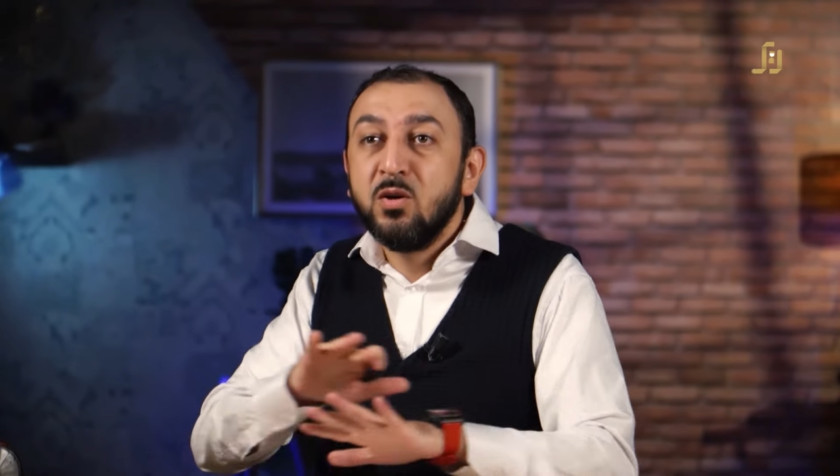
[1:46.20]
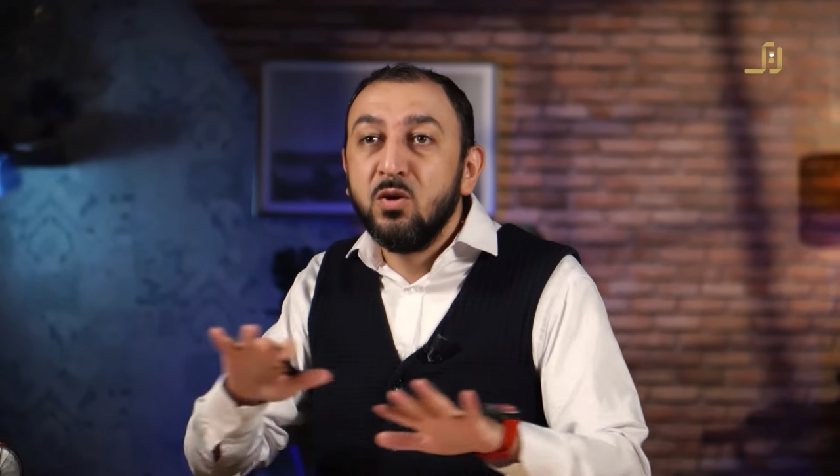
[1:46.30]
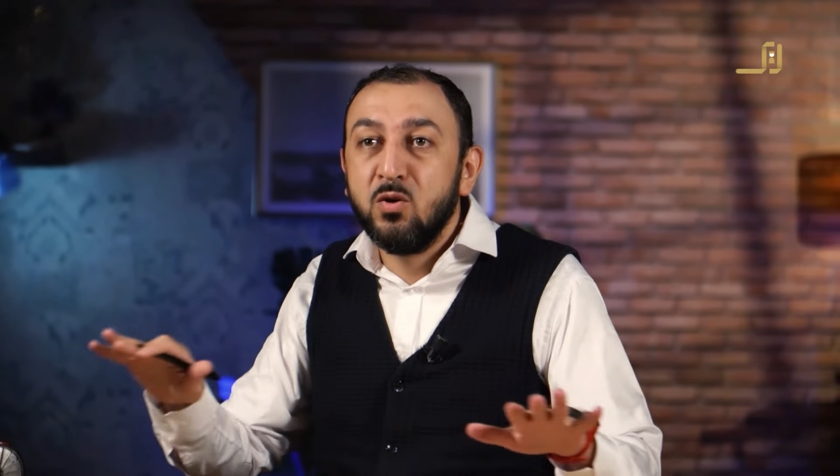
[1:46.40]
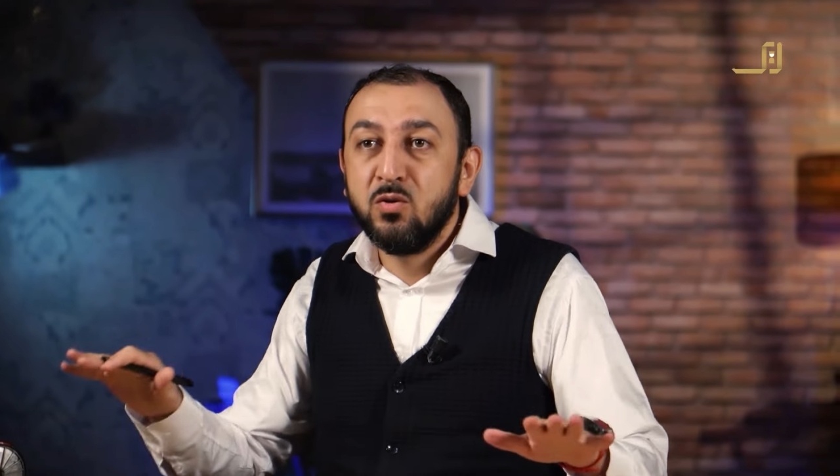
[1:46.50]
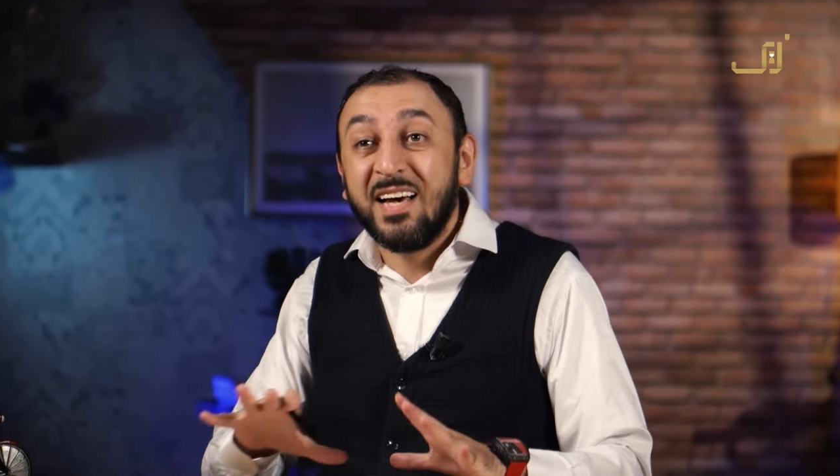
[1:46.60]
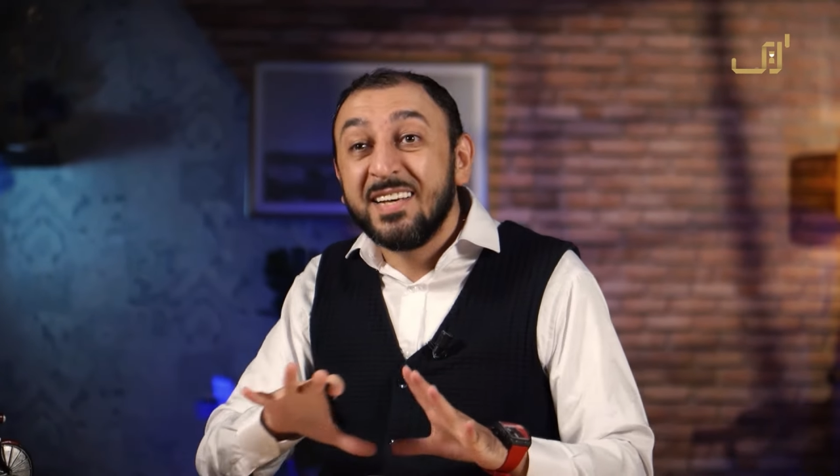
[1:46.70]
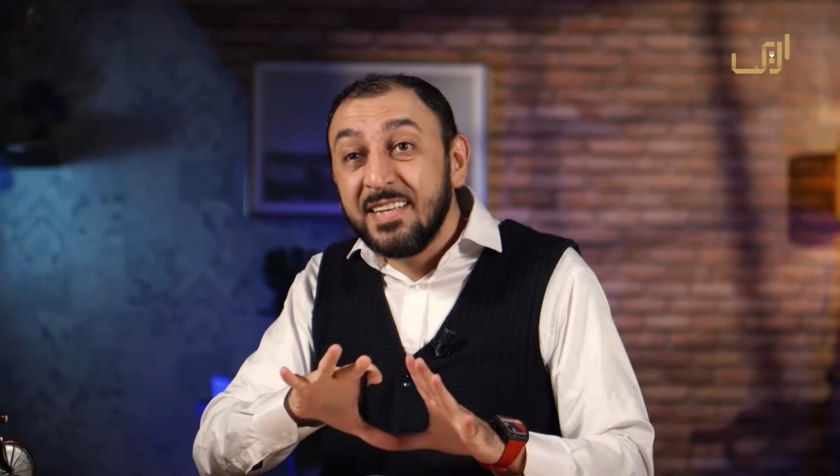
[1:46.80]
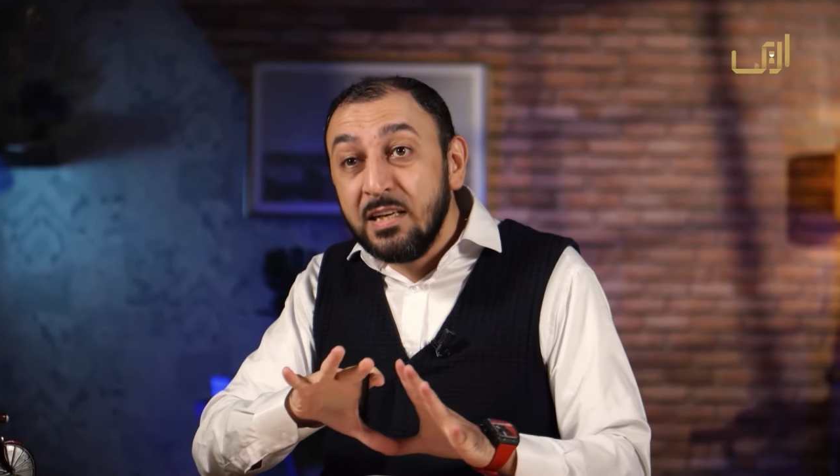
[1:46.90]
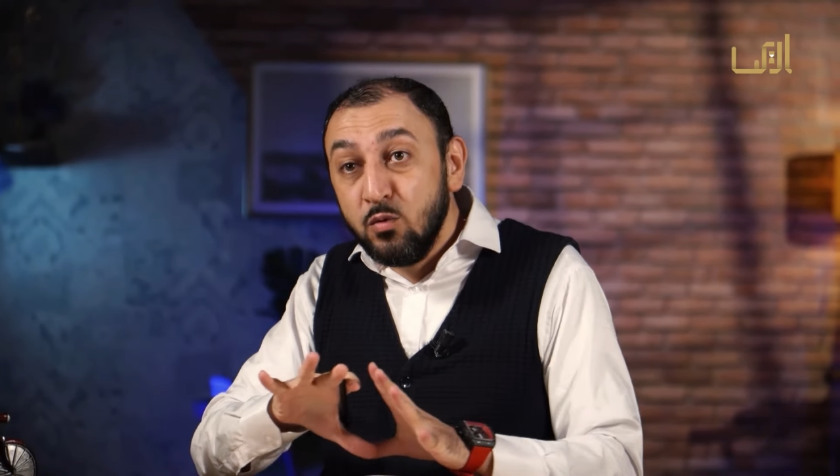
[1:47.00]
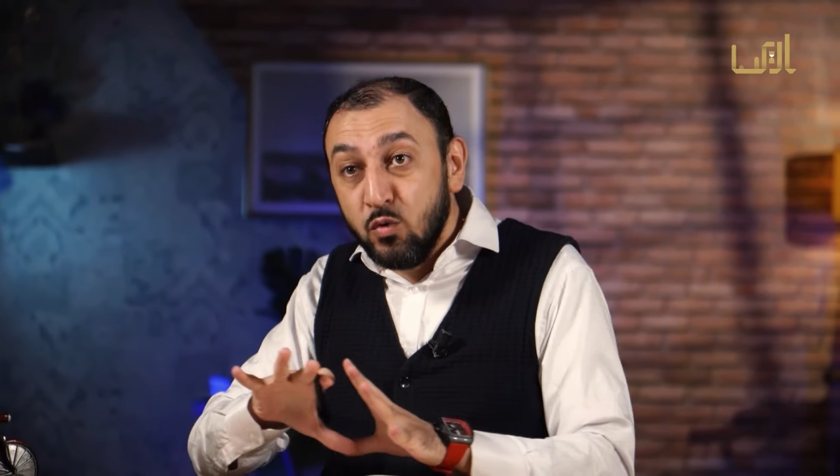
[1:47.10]
كله
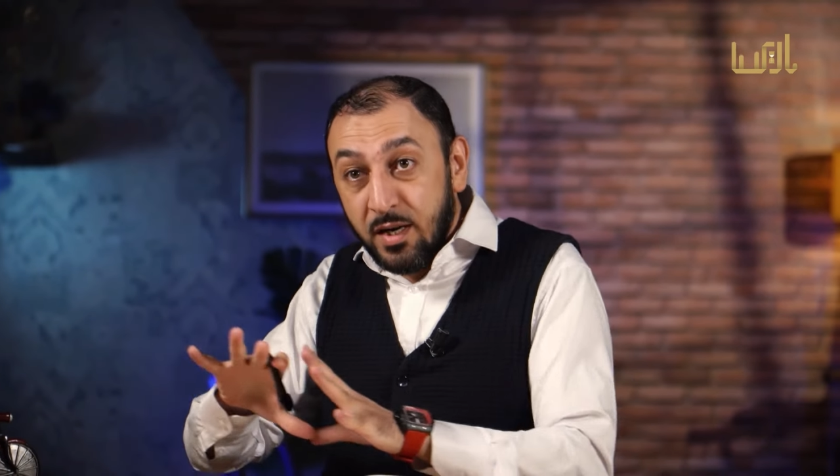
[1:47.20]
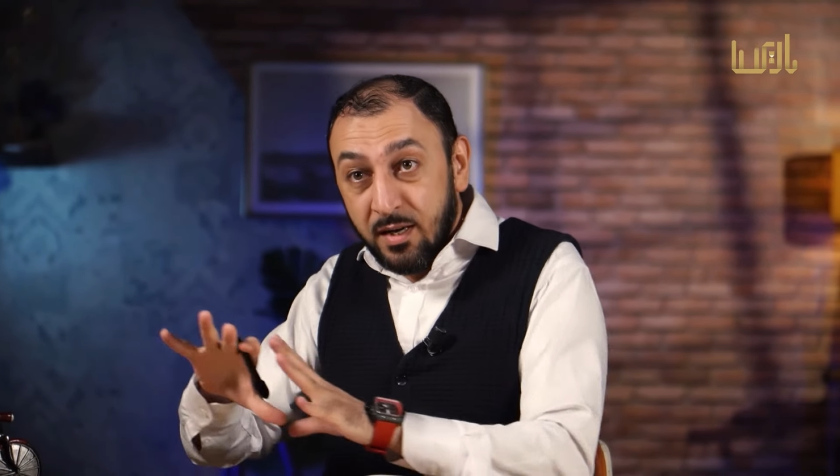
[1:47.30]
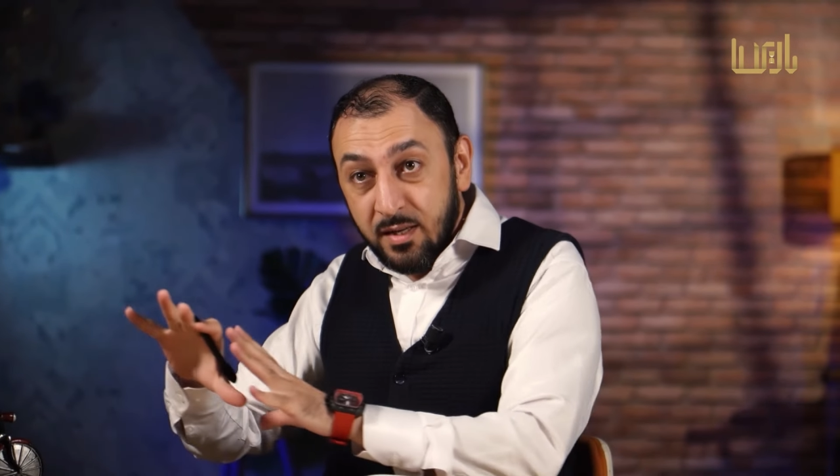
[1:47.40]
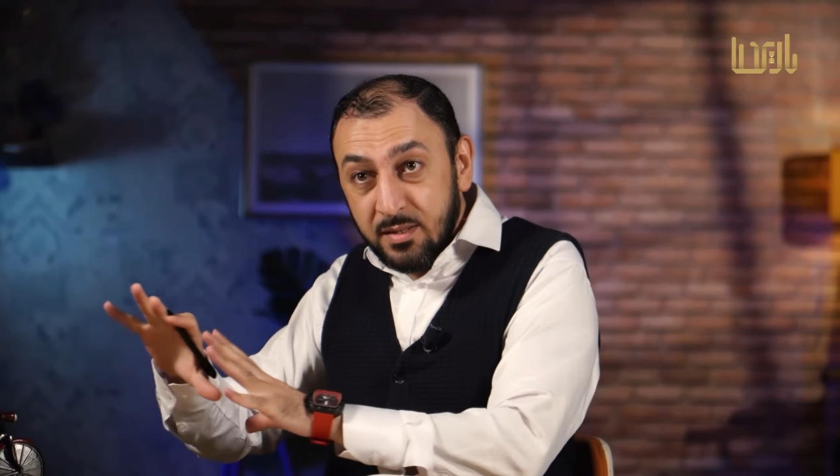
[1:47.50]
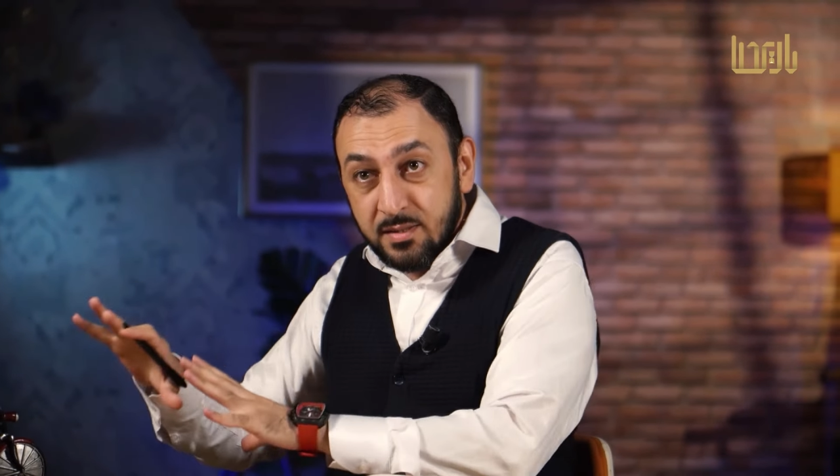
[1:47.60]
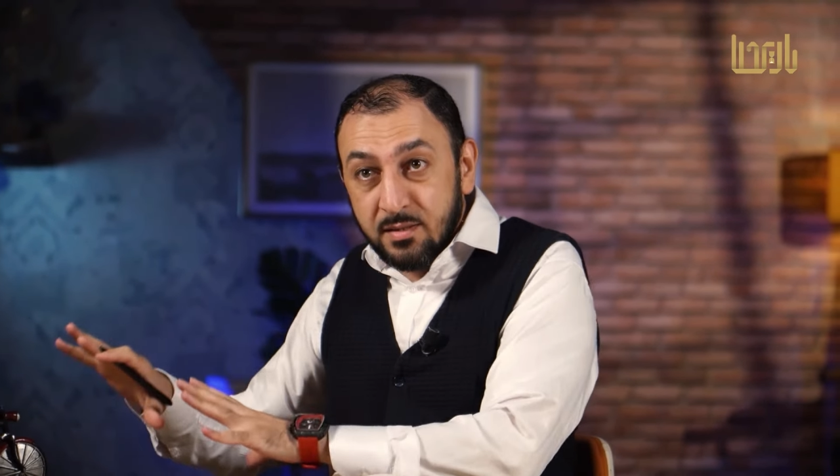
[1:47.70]
عزل الولاة